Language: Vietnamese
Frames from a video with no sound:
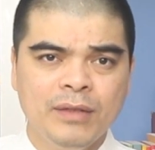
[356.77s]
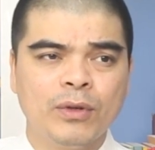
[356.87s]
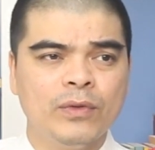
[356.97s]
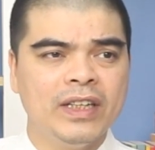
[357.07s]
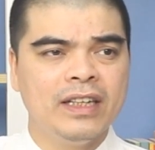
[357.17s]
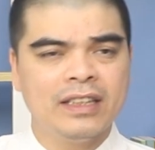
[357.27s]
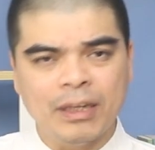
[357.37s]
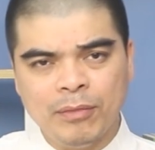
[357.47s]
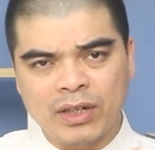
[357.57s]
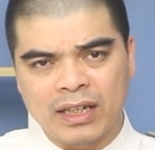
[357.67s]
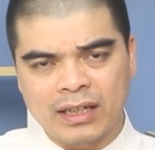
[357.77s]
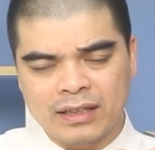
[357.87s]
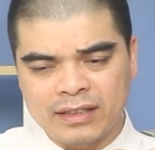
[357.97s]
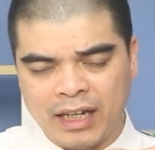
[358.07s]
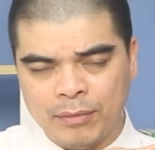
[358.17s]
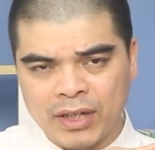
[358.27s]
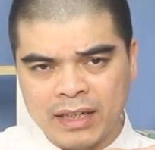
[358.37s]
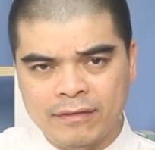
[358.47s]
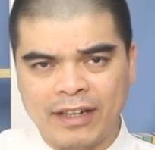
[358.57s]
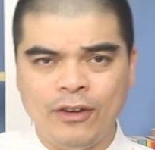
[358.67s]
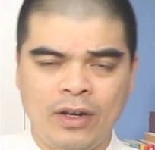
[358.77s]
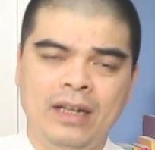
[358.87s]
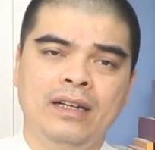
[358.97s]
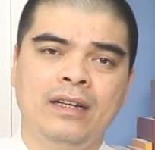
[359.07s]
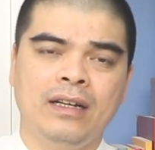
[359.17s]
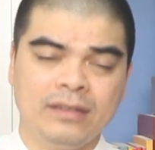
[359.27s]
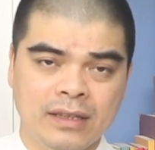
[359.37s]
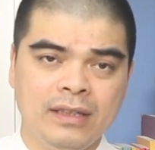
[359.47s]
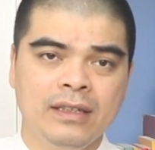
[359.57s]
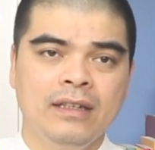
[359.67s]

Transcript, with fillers: Nhưng mà quý vị nên trải một cái vải đỏ ở dưới